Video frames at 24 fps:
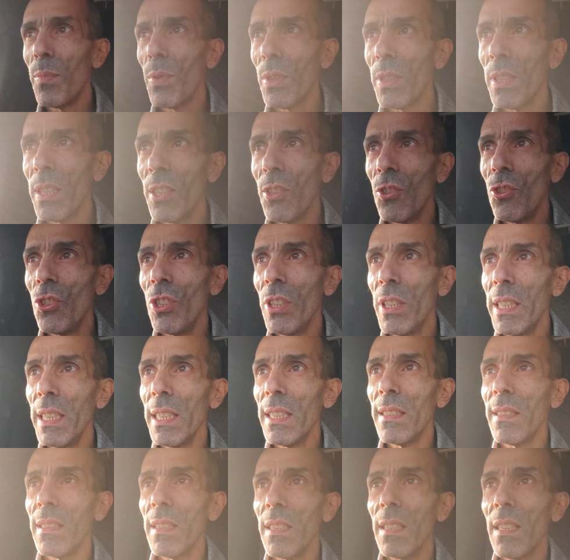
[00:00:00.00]
un po' dei
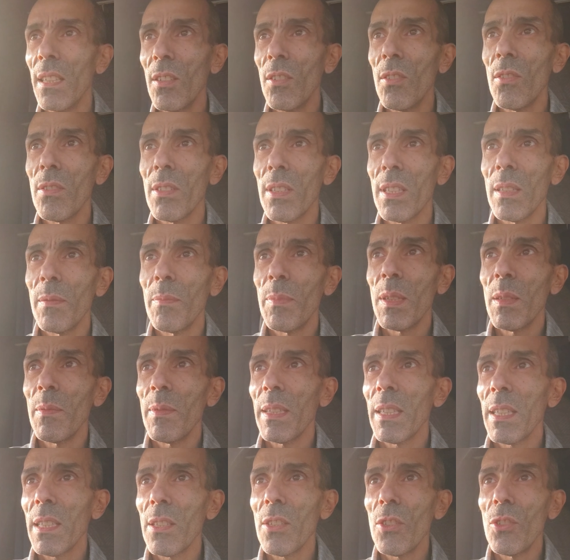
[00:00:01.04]
giretti, di cose,
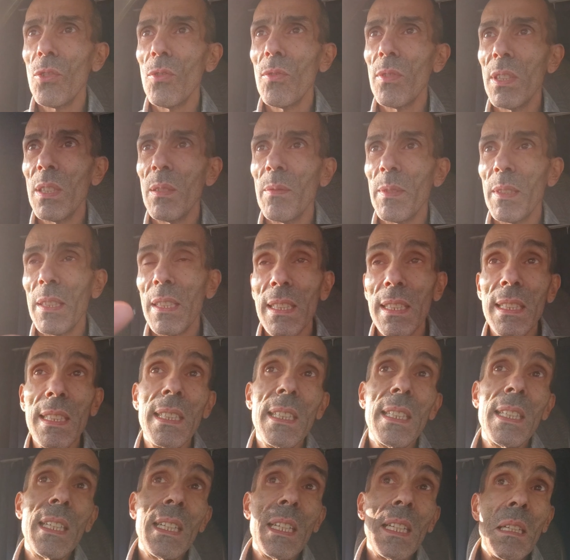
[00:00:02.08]
preparazione per
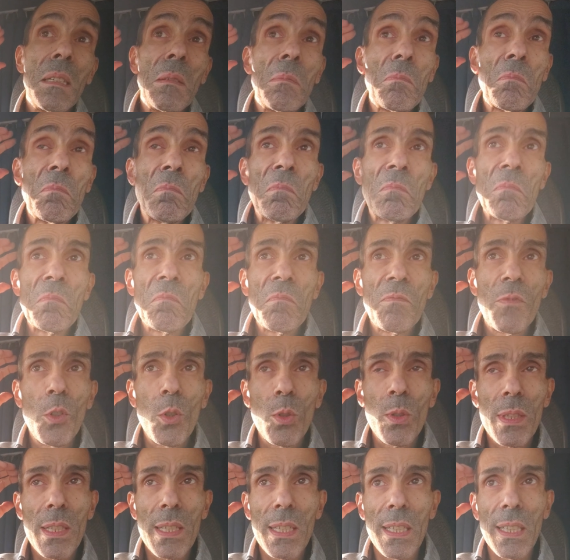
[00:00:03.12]

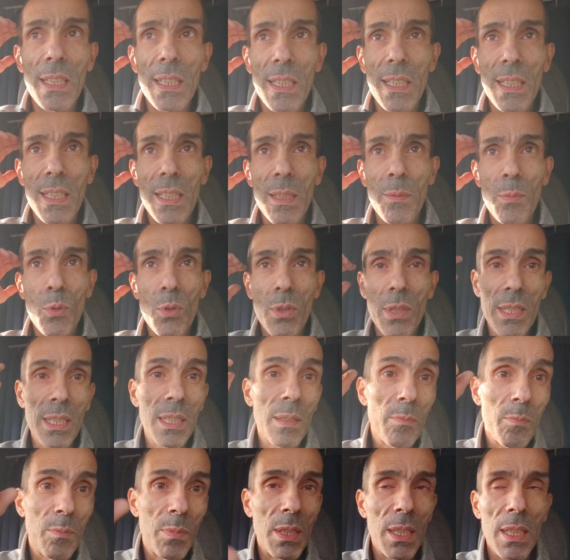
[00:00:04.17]
forse le
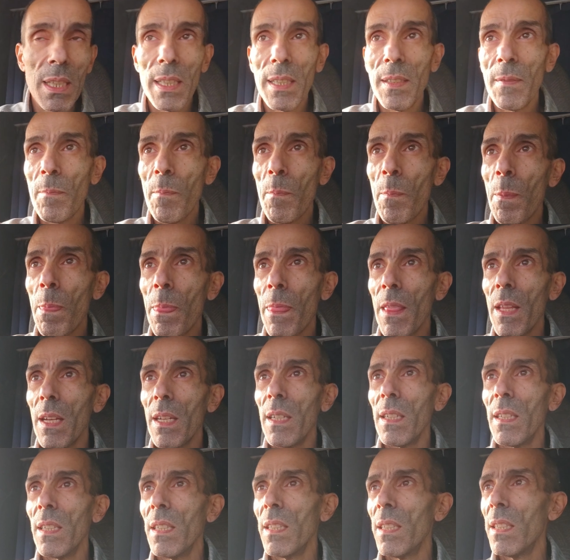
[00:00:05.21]
possibili
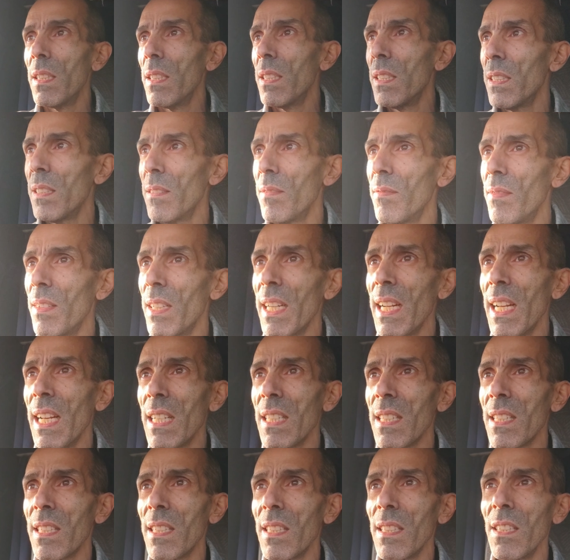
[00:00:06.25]
eh,
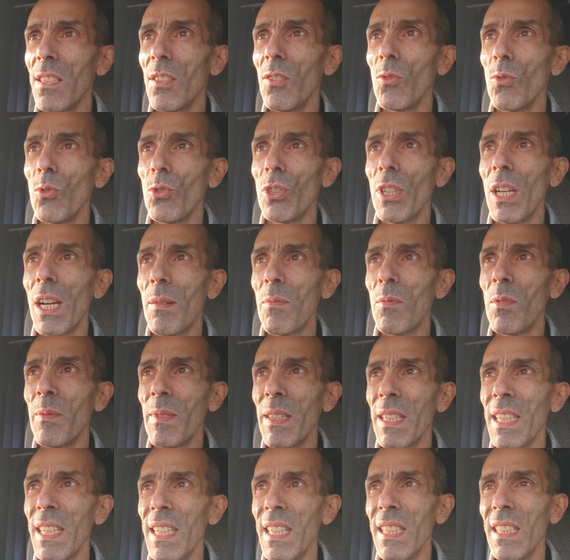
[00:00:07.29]
vacanze se riusciamo
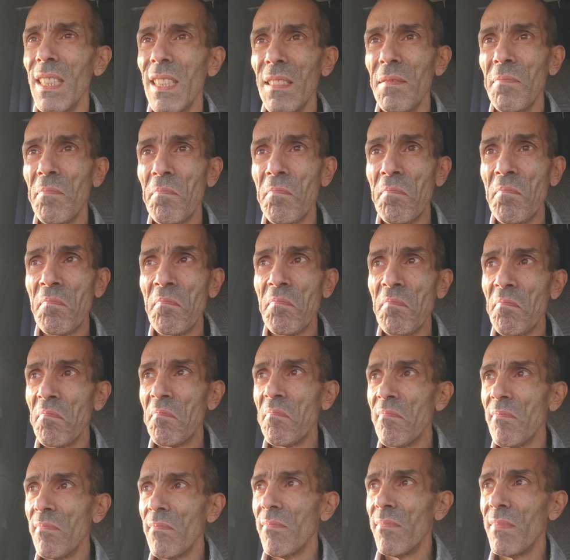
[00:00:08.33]
magari
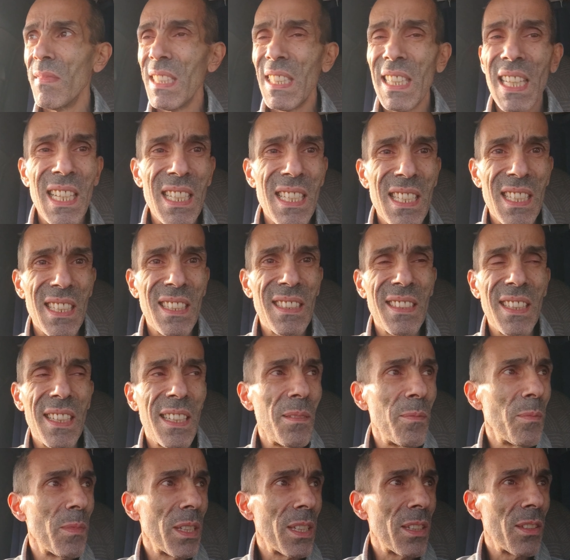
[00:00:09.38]
metà
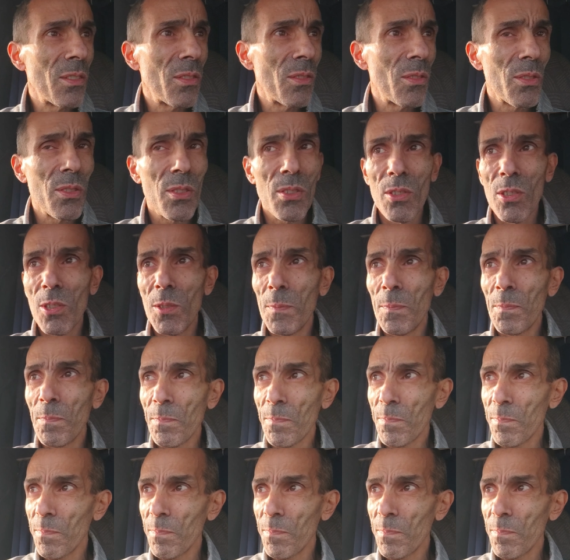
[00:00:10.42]
settembre, non lo so